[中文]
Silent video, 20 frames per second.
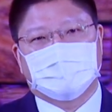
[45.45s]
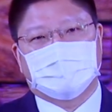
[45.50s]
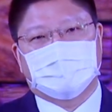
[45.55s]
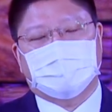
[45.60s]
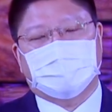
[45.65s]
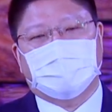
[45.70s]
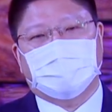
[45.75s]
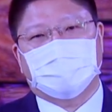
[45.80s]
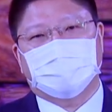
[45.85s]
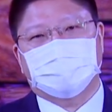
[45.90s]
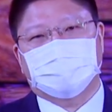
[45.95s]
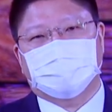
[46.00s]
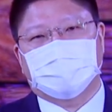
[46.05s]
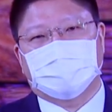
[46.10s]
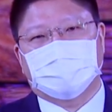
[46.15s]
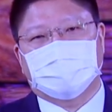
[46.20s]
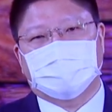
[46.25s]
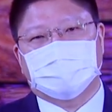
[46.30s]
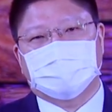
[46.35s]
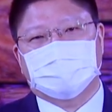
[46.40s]
那后
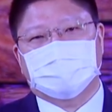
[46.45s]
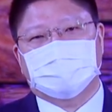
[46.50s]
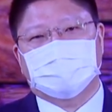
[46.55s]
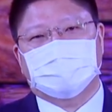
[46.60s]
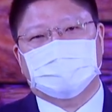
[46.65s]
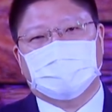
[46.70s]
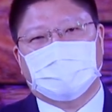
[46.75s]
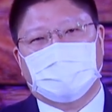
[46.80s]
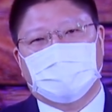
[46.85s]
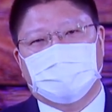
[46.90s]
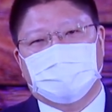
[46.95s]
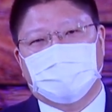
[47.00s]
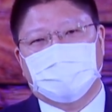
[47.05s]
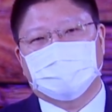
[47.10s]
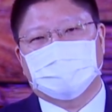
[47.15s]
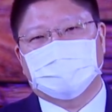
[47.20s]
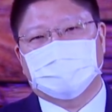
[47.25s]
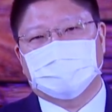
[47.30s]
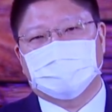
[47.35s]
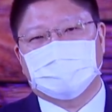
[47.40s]
学呢，是在
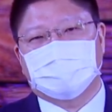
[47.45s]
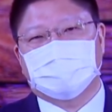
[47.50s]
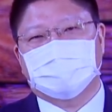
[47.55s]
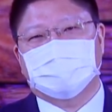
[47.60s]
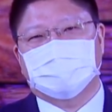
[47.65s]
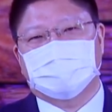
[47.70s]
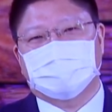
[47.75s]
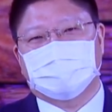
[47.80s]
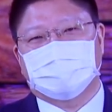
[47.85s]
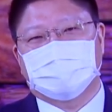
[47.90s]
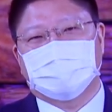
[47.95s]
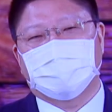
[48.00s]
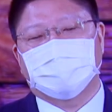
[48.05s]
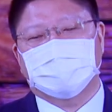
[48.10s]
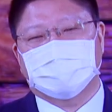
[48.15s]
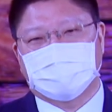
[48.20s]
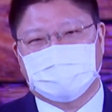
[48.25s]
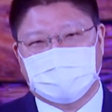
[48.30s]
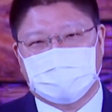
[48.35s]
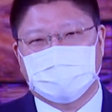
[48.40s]
民国七十
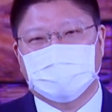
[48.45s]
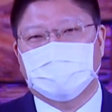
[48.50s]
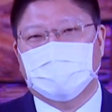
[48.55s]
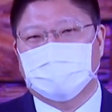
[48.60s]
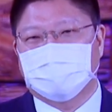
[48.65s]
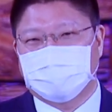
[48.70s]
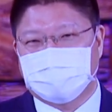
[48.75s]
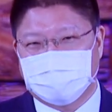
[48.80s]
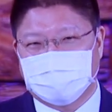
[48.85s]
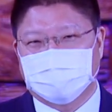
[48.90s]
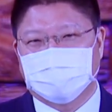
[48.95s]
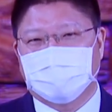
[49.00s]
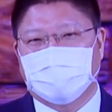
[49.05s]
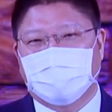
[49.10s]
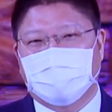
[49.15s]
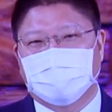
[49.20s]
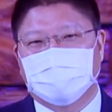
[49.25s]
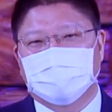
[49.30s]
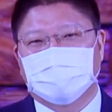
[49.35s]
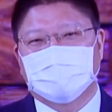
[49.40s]
六十七年求
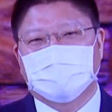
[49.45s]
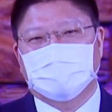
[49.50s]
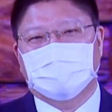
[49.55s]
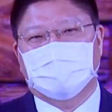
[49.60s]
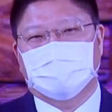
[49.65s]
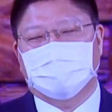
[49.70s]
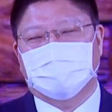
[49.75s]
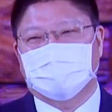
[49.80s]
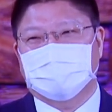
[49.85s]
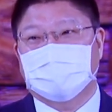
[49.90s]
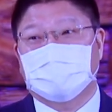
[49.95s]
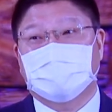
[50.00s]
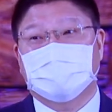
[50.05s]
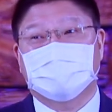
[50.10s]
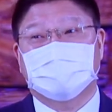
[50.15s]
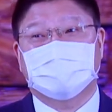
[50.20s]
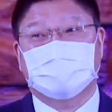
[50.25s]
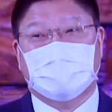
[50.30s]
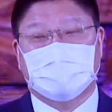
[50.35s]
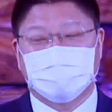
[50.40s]
道。哦，在
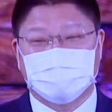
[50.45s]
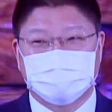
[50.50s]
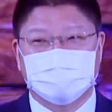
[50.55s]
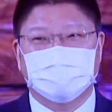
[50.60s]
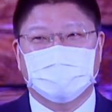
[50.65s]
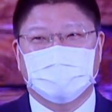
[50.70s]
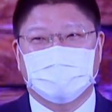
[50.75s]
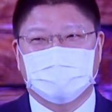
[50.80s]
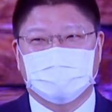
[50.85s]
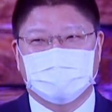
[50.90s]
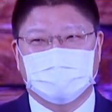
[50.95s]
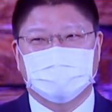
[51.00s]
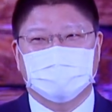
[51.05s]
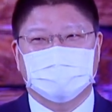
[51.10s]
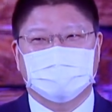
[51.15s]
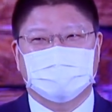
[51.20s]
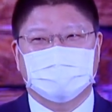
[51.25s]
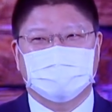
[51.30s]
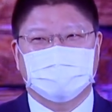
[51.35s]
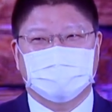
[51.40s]
三岁
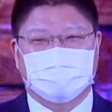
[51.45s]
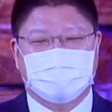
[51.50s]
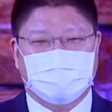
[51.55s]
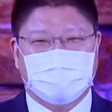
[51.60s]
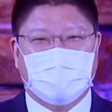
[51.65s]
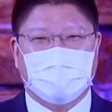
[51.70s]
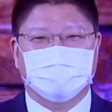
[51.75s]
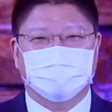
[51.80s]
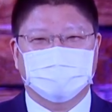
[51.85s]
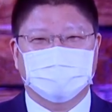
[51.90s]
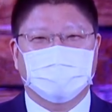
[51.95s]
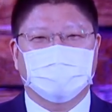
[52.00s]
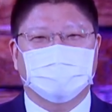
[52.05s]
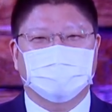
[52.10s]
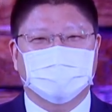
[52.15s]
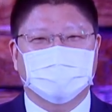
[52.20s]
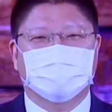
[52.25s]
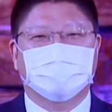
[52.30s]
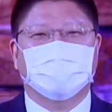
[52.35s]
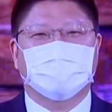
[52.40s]
哦，三两岁
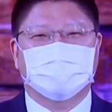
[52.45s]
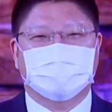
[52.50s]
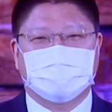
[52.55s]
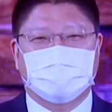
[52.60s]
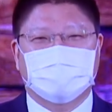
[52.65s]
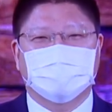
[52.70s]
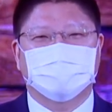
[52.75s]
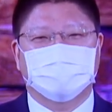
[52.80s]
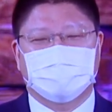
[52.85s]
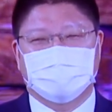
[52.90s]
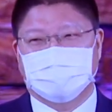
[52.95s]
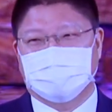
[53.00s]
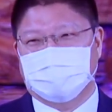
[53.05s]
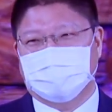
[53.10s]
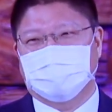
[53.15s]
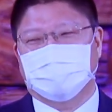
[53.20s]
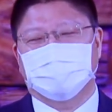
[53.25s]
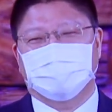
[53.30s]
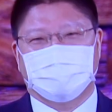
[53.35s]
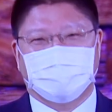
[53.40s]
多，快三岁的时
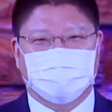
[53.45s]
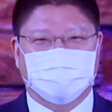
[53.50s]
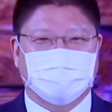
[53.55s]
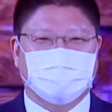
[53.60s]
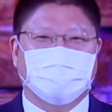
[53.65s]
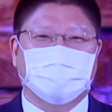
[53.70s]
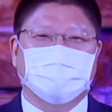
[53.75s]
候，六十七年，